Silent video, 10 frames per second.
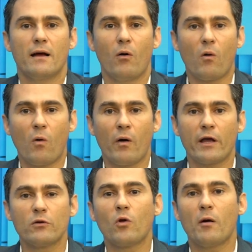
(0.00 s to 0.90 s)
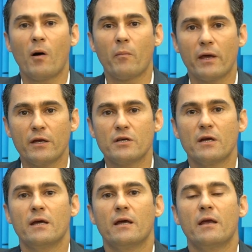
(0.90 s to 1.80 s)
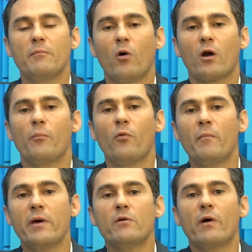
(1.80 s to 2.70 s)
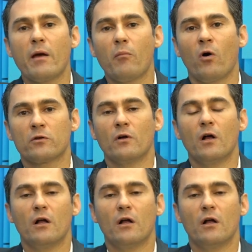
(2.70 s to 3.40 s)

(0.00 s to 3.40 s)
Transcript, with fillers: ocorrendo normalmente, embora por meio remoto.